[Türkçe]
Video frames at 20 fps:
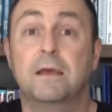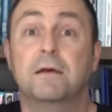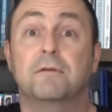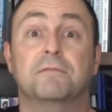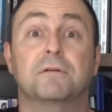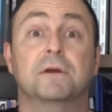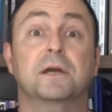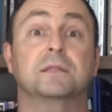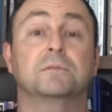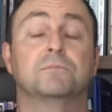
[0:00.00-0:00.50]

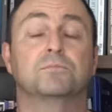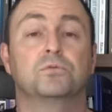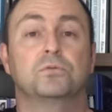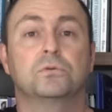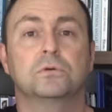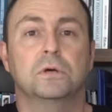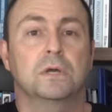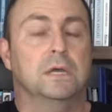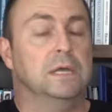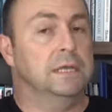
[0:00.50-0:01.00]
Fakat
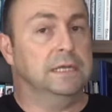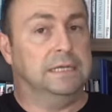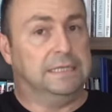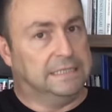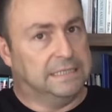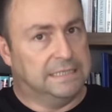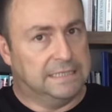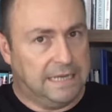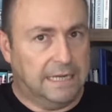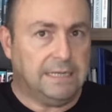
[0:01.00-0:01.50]
bu
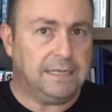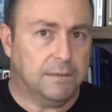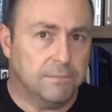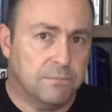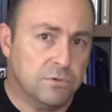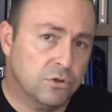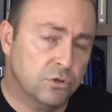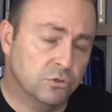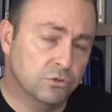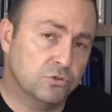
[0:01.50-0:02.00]

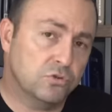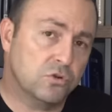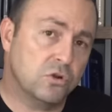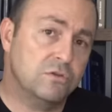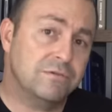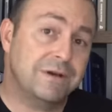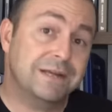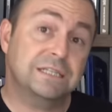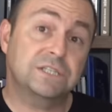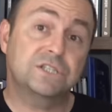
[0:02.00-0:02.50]
Girerken bir
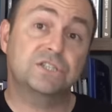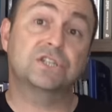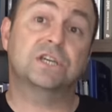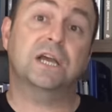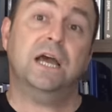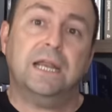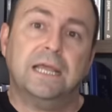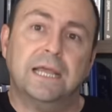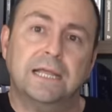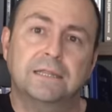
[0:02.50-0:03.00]
kontrol var,
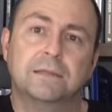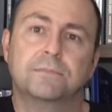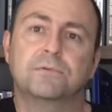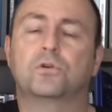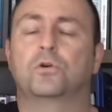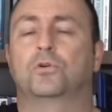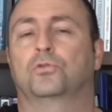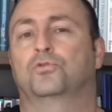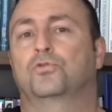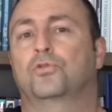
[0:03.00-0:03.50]
çıkarken de bir
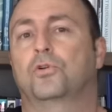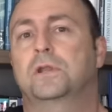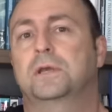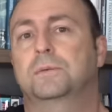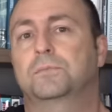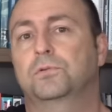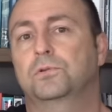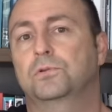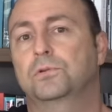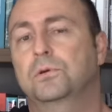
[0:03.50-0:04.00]
kontrol
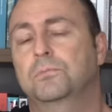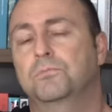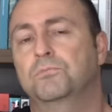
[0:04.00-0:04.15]
yapılıyor.